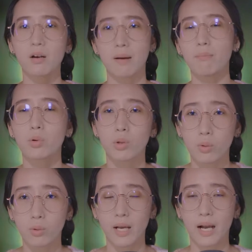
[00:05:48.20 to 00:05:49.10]
รองรับบลู
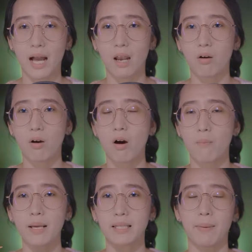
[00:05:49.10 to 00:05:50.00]
ทูธนะคะ แล้วก็
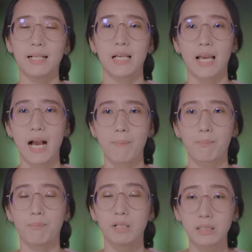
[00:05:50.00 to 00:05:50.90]
ไม่สามารถใช้กับ
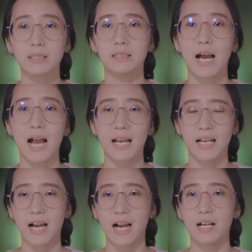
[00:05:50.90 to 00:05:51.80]
มือถือได้
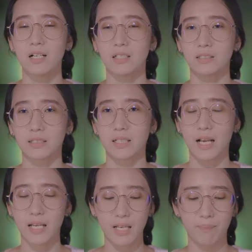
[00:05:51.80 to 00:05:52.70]
นะคะ จะ
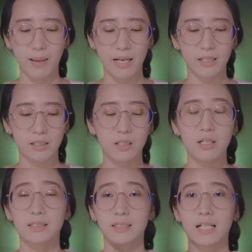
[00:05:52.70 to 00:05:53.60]
ใช้เป็น
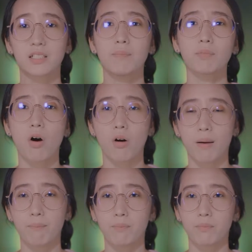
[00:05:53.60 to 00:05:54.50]
สัญญาณเชื่อมต่อ
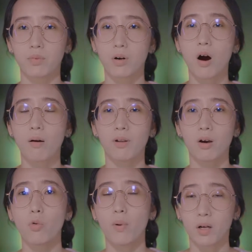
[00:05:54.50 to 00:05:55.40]
กับคอมแล้ว
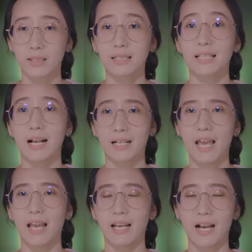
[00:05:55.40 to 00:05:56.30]
ก็อุปกรณ์ต่างๆ แท
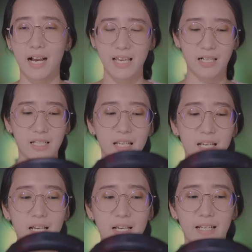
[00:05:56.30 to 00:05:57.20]
นนะคะ อย่างที่
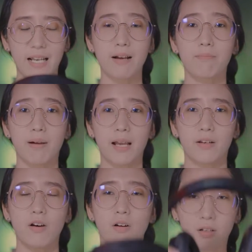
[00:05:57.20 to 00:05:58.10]
แนะนำไป
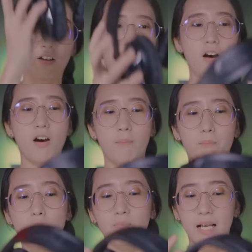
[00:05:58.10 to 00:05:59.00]
เนาะ แล้วก็
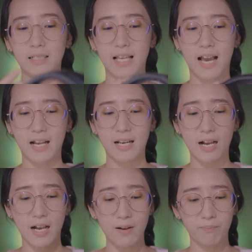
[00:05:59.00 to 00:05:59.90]
ปุ่มต่างๆ
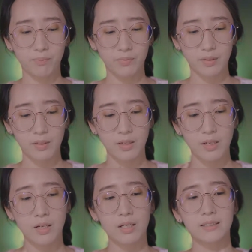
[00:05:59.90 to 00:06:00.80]
นะคะ
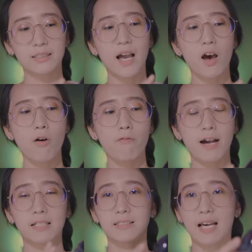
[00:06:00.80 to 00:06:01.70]
เจ้า
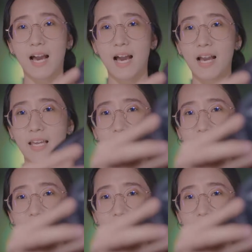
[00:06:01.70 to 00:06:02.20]
ฝั่งซ้าย